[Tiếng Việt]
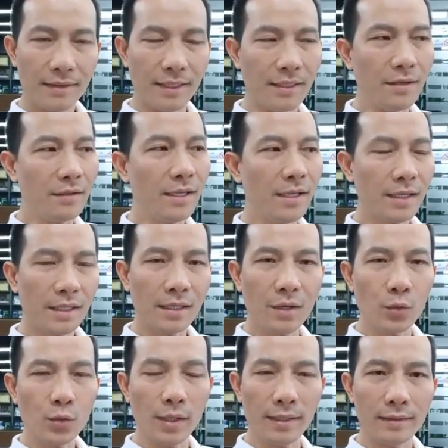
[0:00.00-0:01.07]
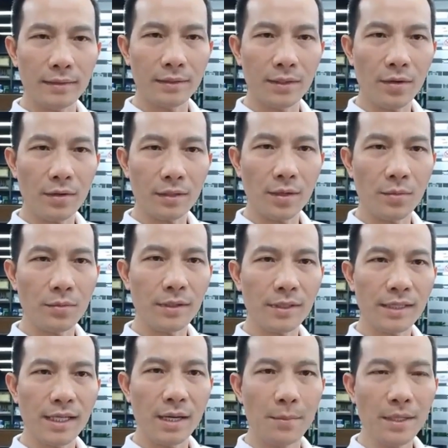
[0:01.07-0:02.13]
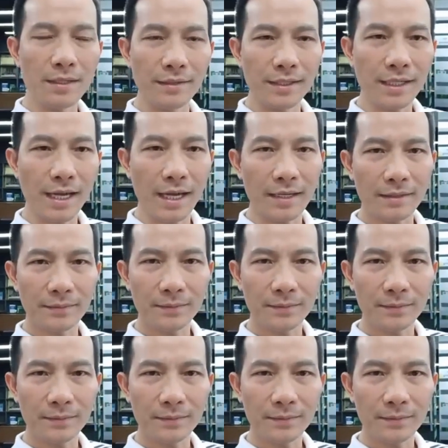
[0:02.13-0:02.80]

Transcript: thì đương nhiên là cái câu chuyện nó không có cái gì là mất tự tin cả.